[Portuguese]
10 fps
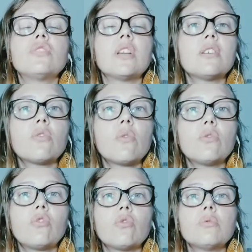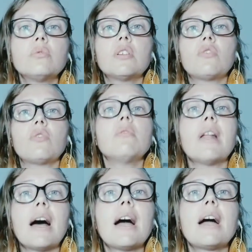tem as consultas
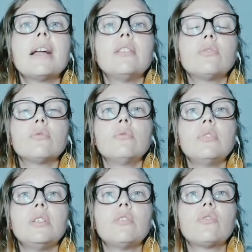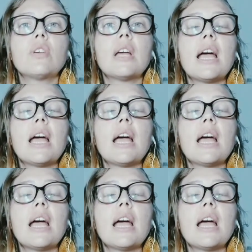online, tudo isso.